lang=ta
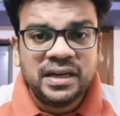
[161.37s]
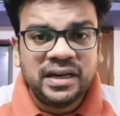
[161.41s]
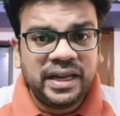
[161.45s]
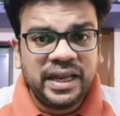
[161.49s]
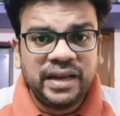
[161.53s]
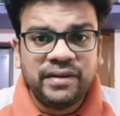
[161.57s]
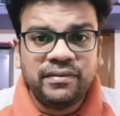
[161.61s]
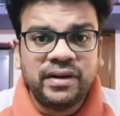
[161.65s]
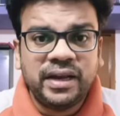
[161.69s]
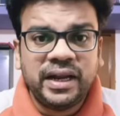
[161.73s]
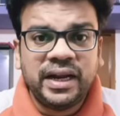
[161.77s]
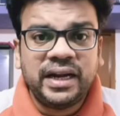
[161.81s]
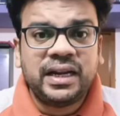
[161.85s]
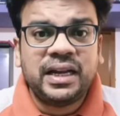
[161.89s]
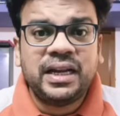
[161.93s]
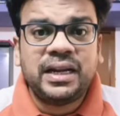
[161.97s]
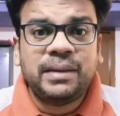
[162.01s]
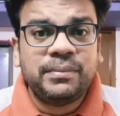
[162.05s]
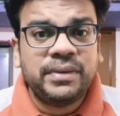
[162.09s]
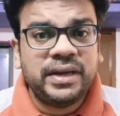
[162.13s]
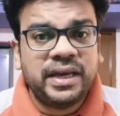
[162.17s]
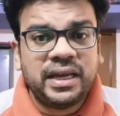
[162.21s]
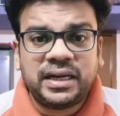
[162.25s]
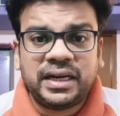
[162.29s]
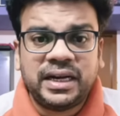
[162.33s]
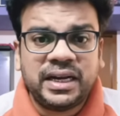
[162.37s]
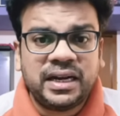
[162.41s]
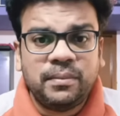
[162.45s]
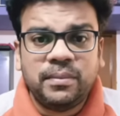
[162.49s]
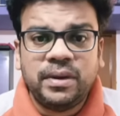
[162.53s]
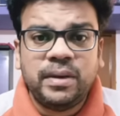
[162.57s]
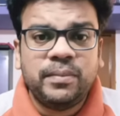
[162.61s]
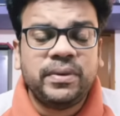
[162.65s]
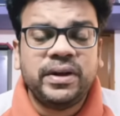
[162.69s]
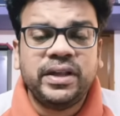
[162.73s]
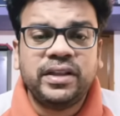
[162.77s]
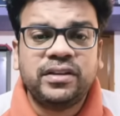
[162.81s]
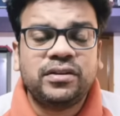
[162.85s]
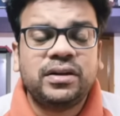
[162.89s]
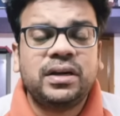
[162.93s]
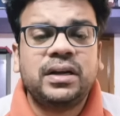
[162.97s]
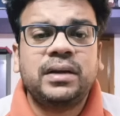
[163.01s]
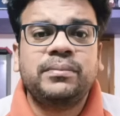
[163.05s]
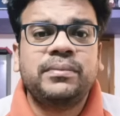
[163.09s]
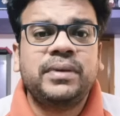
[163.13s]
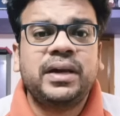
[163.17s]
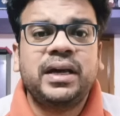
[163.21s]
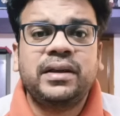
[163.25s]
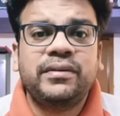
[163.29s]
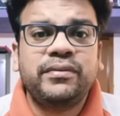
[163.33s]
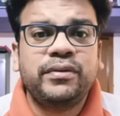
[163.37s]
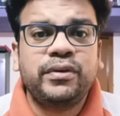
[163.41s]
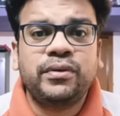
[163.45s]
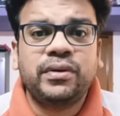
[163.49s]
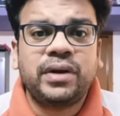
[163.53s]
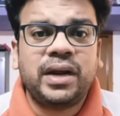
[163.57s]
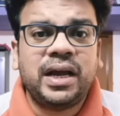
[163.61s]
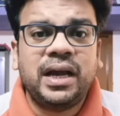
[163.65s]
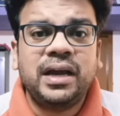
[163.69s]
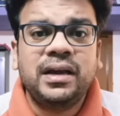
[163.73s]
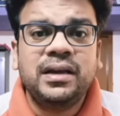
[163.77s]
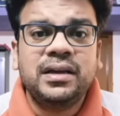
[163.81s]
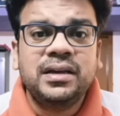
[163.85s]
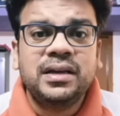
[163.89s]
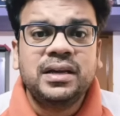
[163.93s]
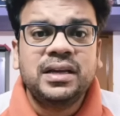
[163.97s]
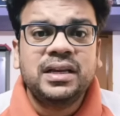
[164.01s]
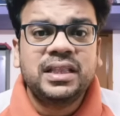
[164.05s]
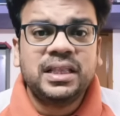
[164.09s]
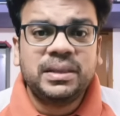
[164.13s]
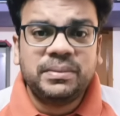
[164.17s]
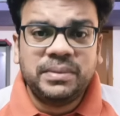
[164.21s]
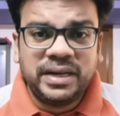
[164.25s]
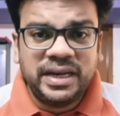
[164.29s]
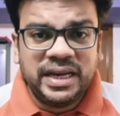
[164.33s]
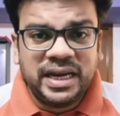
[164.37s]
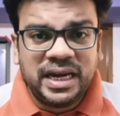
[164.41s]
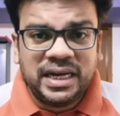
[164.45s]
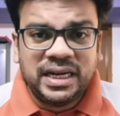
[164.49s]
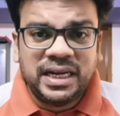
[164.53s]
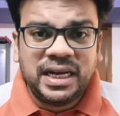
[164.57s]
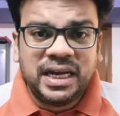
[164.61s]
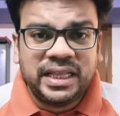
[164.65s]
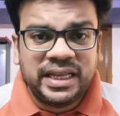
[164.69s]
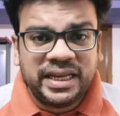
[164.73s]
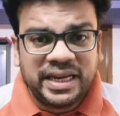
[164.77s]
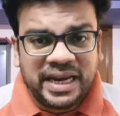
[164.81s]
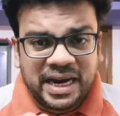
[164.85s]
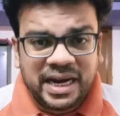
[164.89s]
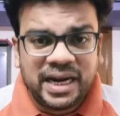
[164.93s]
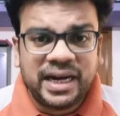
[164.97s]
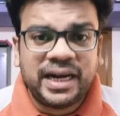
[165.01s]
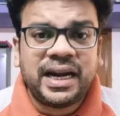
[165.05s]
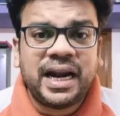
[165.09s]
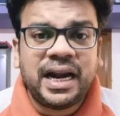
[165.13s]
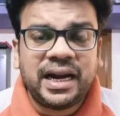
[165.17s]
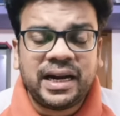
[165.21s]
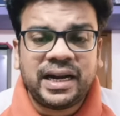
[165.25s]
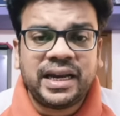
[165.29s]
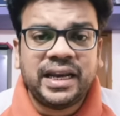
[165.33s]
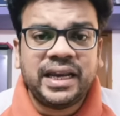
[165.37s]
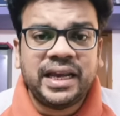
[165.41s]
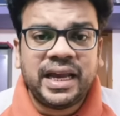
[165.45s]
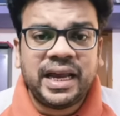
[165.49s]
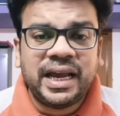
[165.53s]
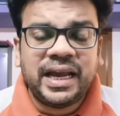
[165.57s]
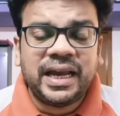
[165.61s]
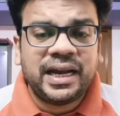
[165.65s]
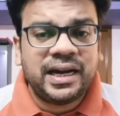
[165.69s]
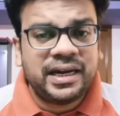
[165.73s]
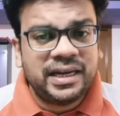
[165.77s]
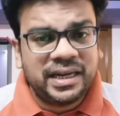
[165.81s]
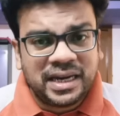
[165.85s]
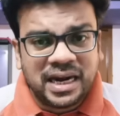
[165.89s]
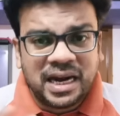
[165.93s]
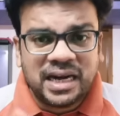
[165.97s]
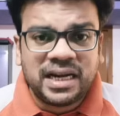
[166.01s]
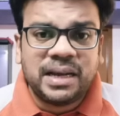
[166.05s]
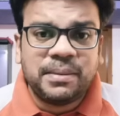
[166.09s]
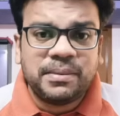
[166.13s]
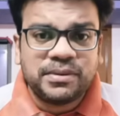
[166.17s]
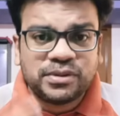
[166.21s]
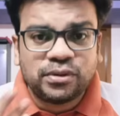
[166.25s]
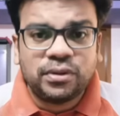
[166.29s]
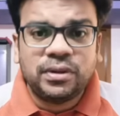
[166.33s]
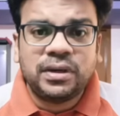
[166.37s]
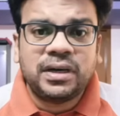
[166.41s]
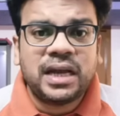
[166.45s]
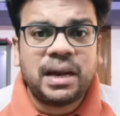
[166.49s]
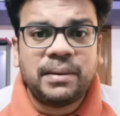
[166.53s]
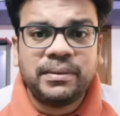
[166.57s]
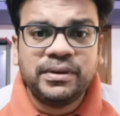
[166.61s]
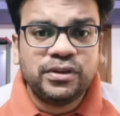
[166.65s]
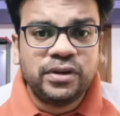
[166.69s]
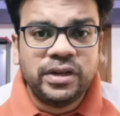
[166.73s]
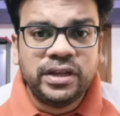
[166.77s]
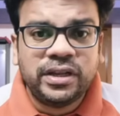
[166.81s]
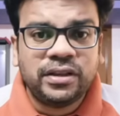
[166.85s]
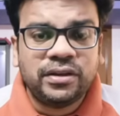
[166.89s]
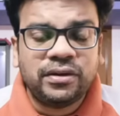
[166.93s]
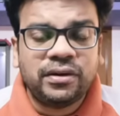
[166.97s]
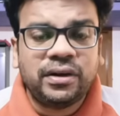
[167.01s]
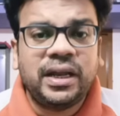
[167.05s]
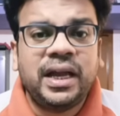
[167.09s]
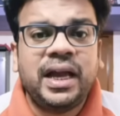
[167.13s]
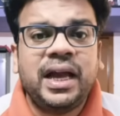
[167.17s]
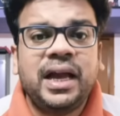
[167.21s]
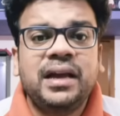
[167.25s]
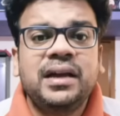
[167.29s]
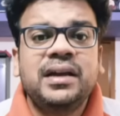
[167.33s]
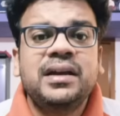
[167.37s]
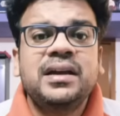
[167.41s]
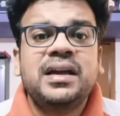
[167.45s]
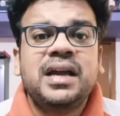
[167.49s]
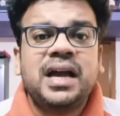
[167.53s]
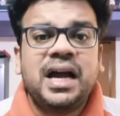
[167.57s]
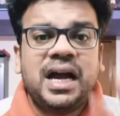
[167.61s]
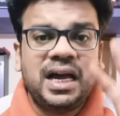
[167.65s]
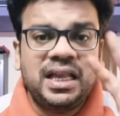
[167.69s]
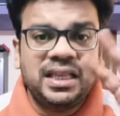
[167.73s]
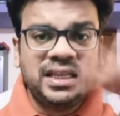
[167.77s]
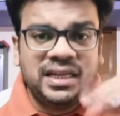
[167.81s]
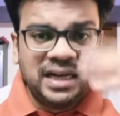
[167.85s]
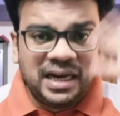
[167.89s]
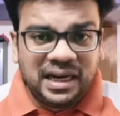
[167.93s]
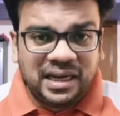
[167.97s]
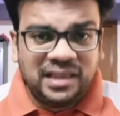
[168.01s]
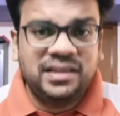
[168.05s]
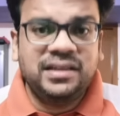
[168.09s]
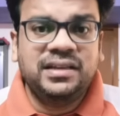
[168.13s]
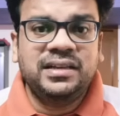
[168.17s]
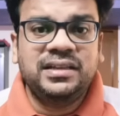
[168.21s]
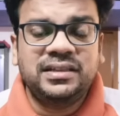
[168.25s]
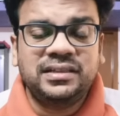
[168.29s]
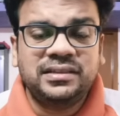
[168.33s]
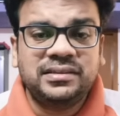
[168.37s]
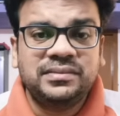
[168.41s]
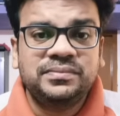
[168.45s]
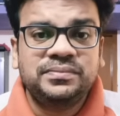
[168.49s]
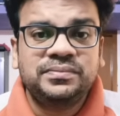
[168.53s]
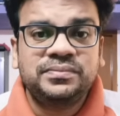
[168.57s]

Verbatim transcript: லைவில் ஏன்னா நம்ம ஏற்கனவே கம்ப்ளைண்ட் பண்ணியிருந்தாலும் நம்ம ரிவ்யூவராக இந்த மாதிரி ஏன்டா அதை எங்கிட்ட காட்டுறீங்க எங்கிட்ட காட்டாமல் சொல்லுங்கடா அப்படின்னு சொல்லியிருந்தோம்ல அது நடந்திருக்கு